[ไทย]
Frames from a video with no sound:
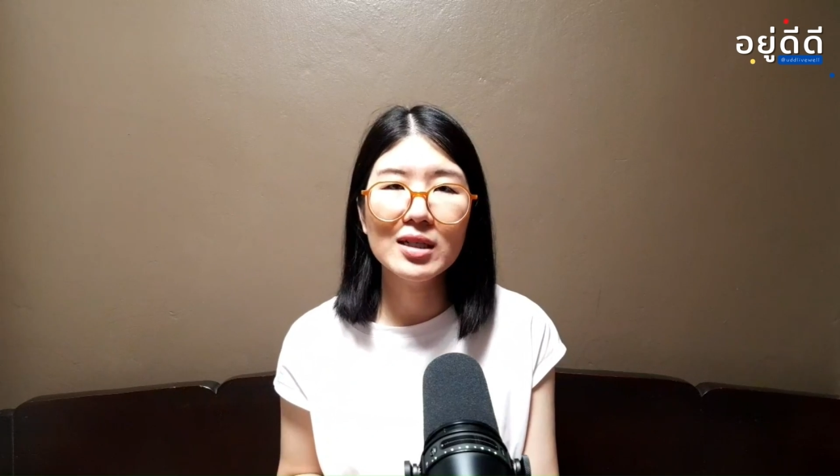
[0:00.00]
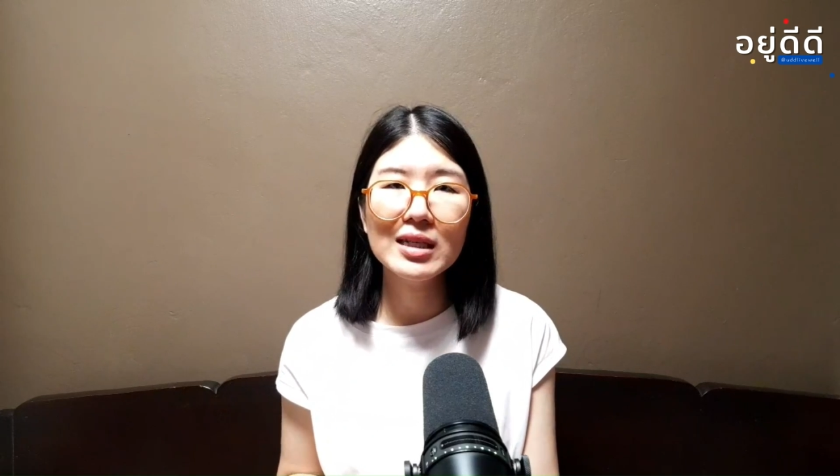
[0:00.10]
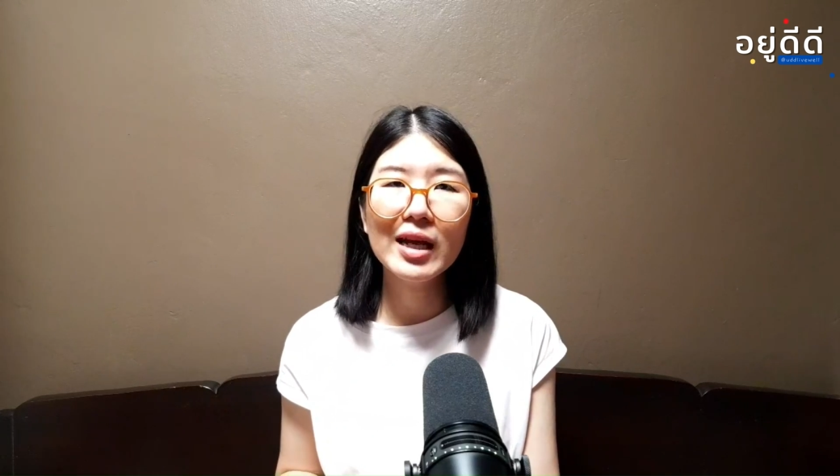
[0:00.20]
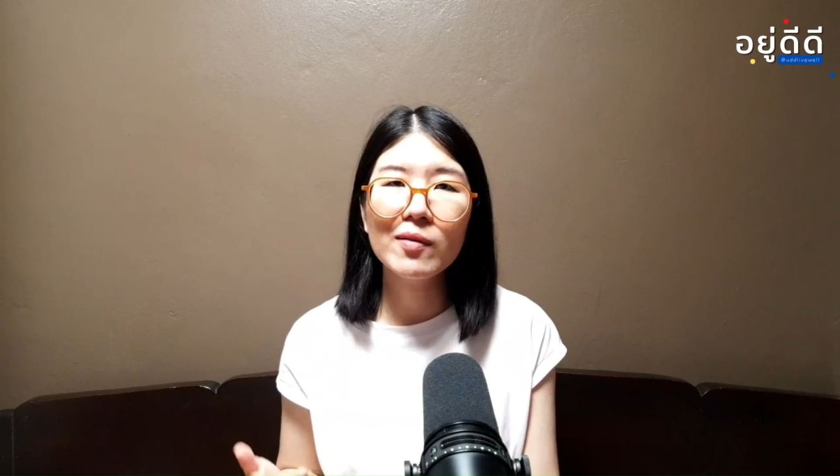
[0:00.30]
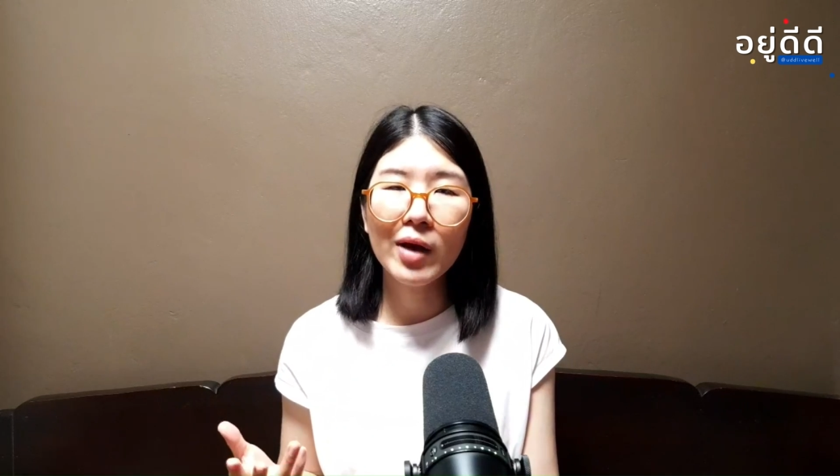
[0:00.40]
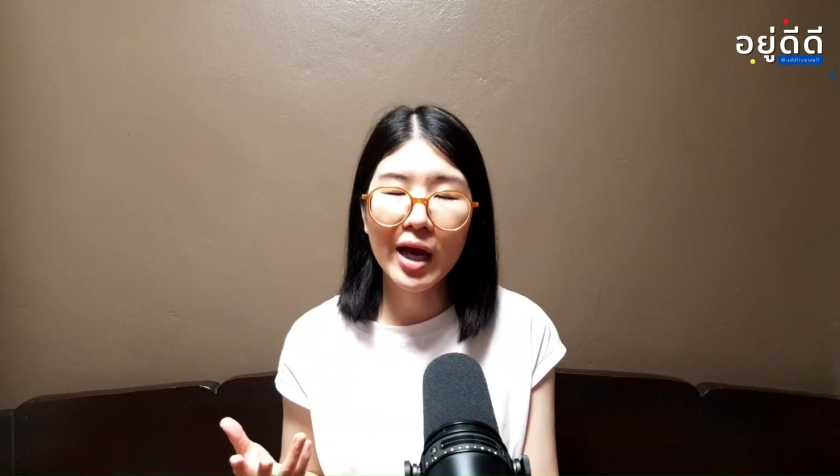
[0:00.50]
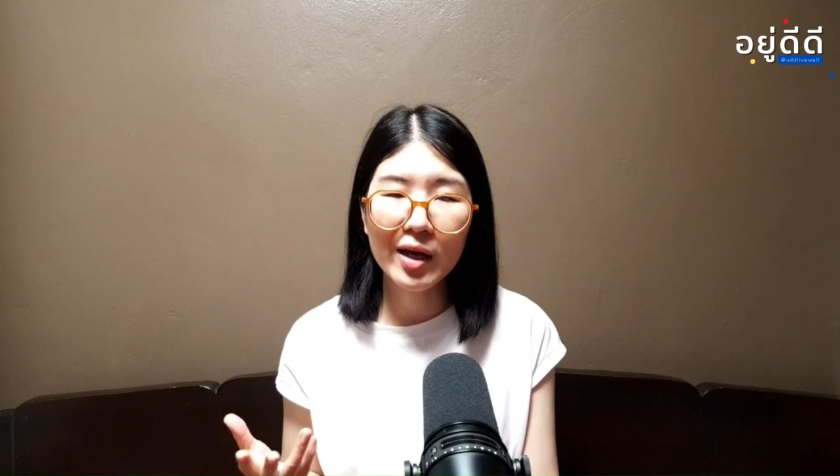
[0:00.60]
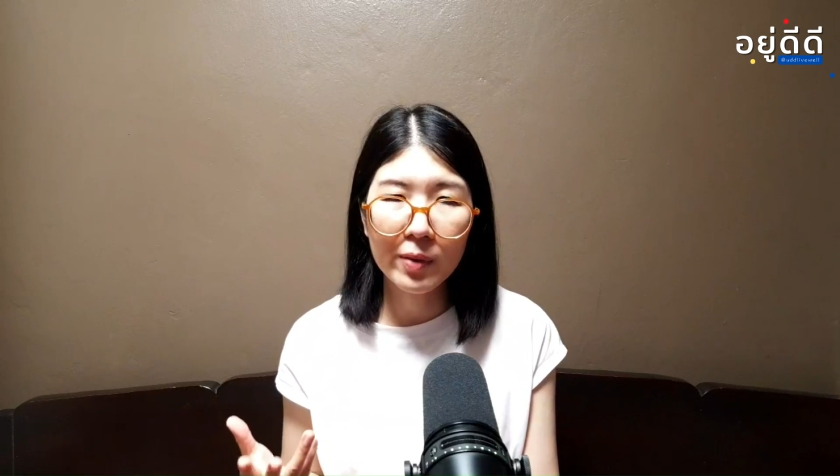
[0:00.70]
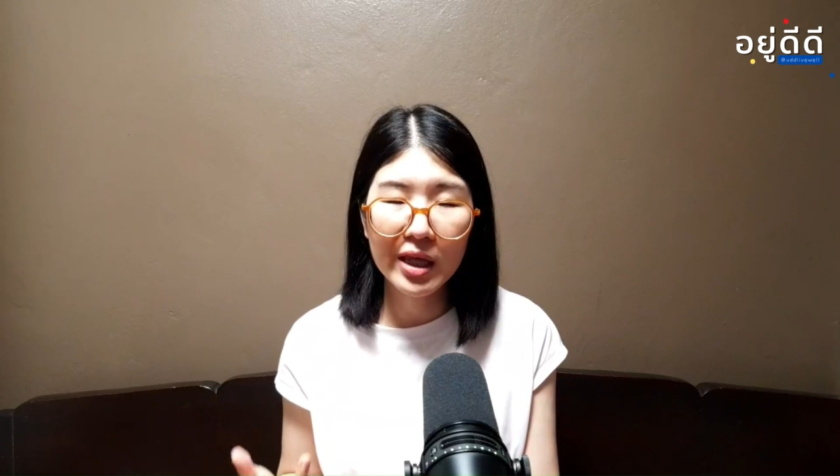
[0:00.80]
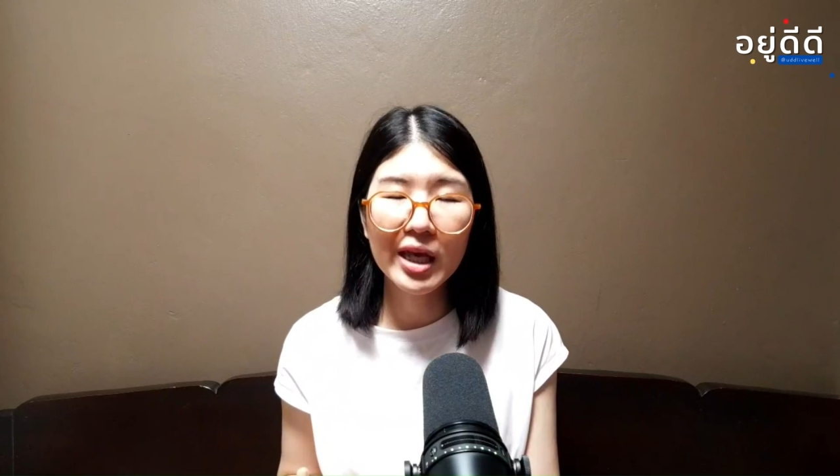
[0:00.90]
ที่ทำงาน
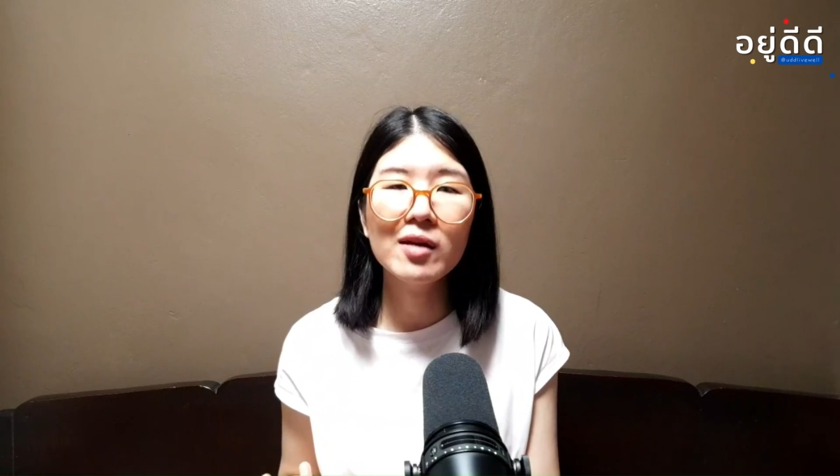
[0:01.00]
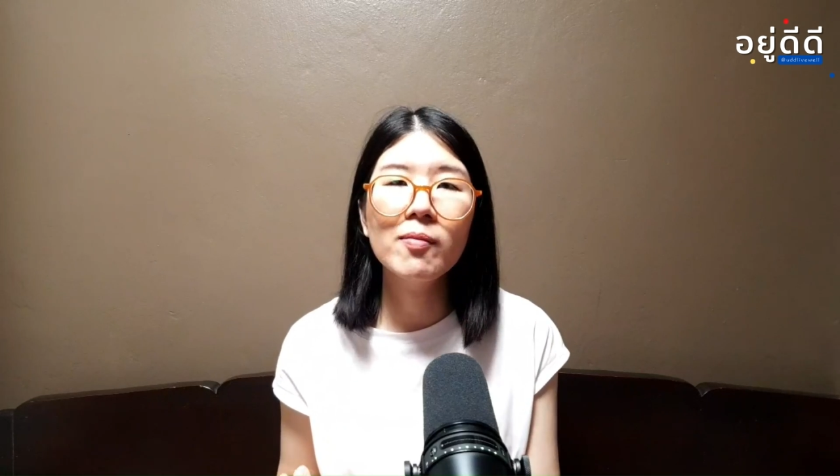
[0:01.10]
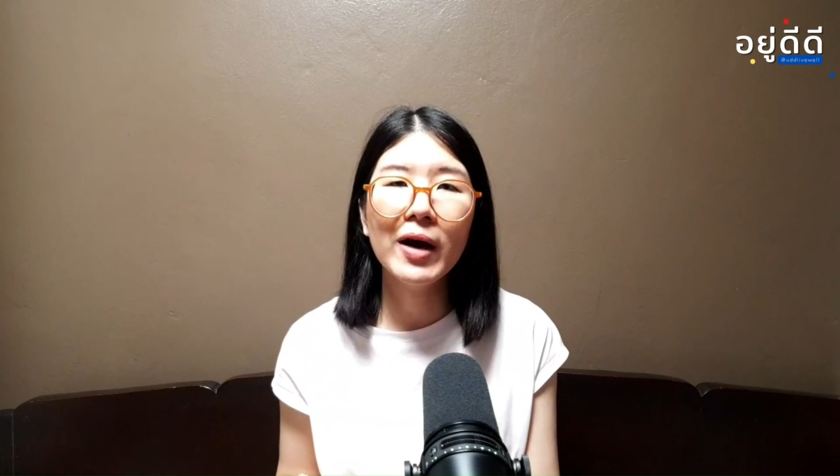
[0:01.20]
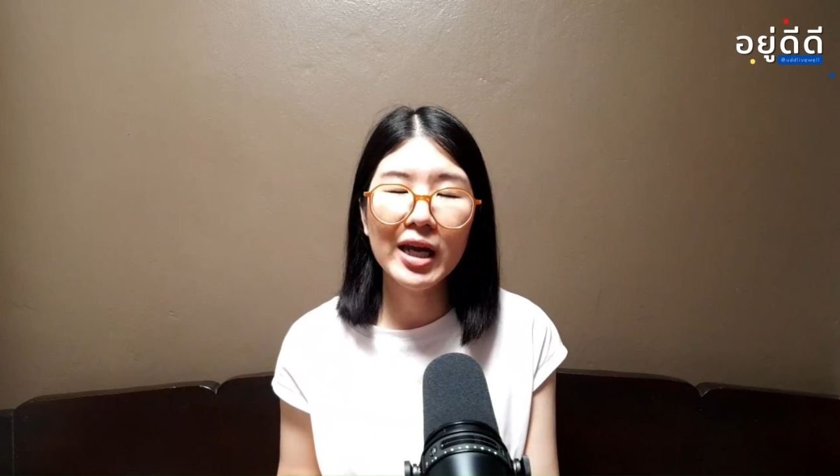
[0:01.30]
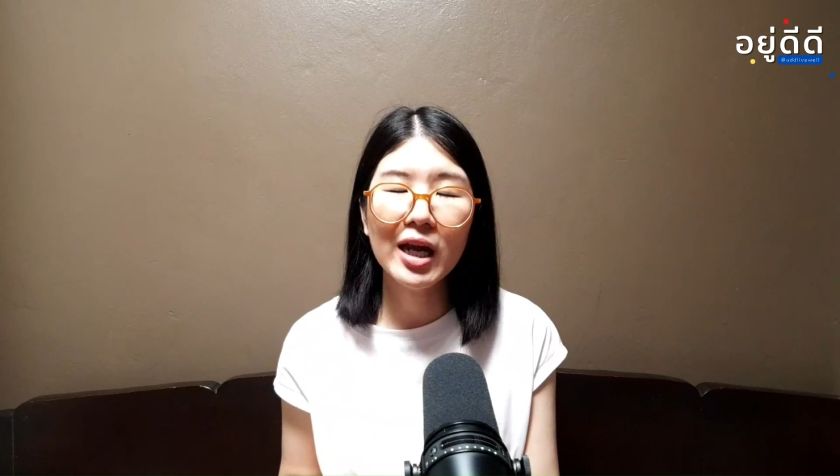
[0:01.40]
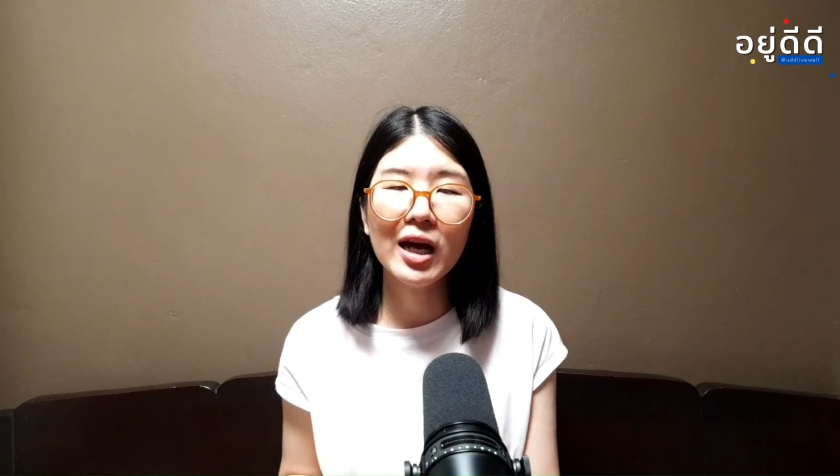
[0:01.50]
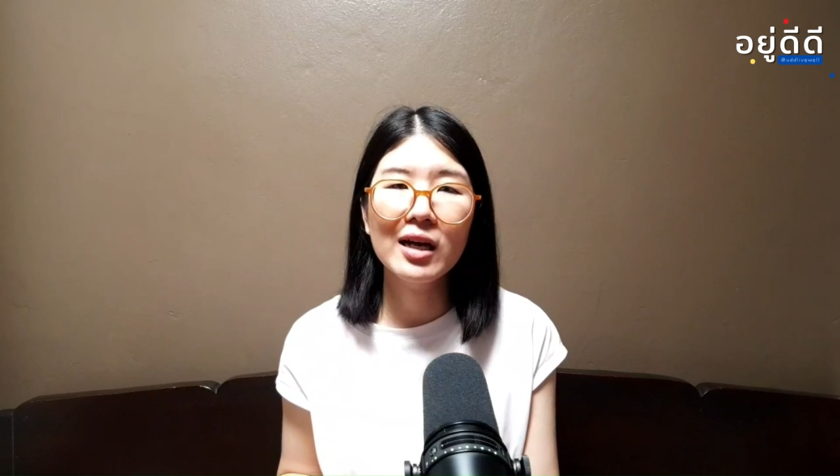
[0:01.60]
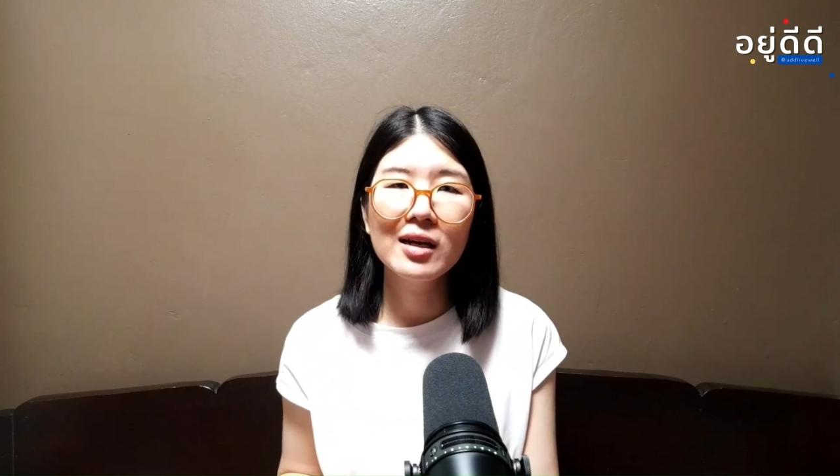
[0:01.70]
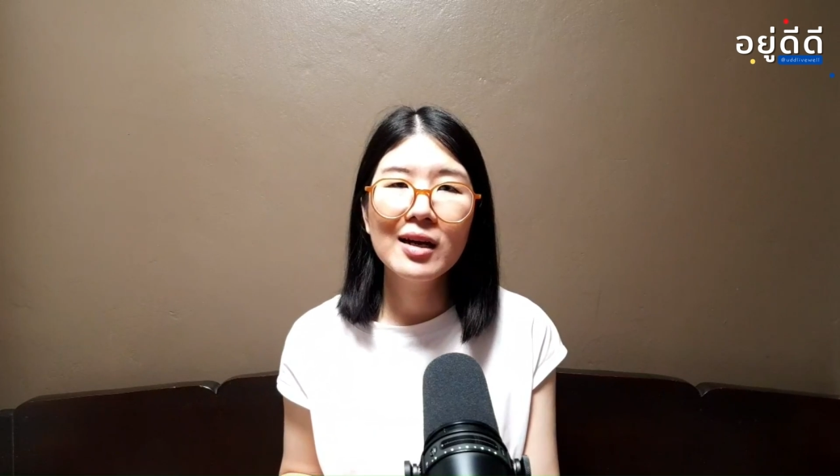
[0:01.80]
เพี้ยนไปนะคะ